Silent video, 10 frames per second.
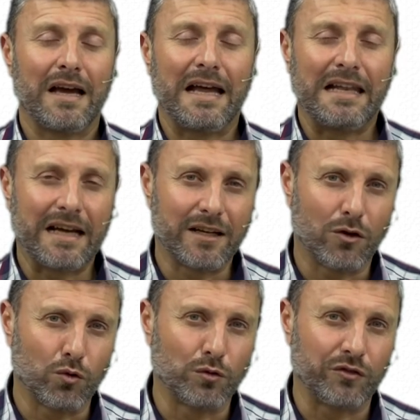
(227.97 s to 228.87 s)
الا
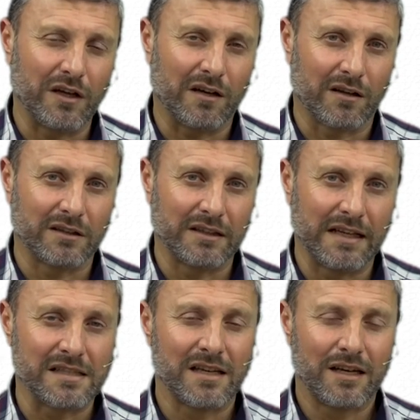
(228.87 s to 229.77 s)
نخوض في اعراض
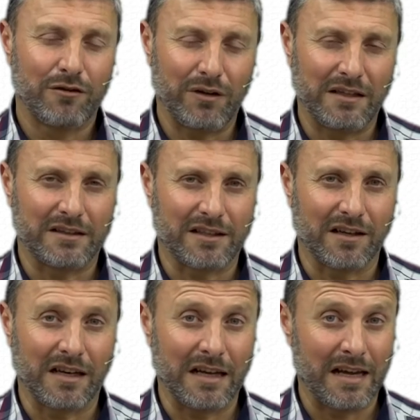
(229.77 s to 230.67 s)
الناس فلنتق
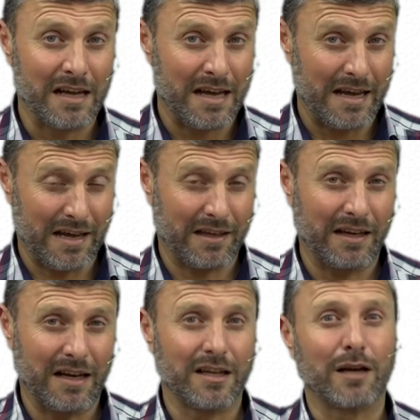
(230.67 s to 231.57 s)
الله هذه
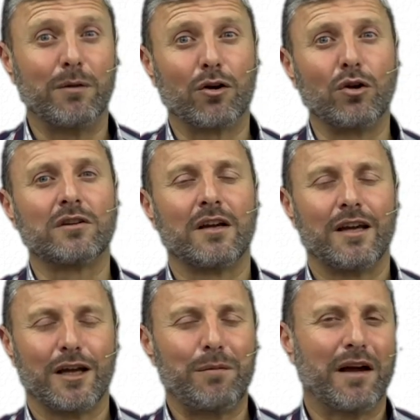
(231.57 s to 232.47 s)
الايه كما قلت
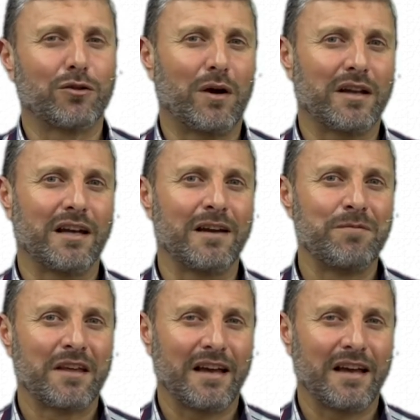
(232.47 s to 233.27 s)
ابحثوا عنها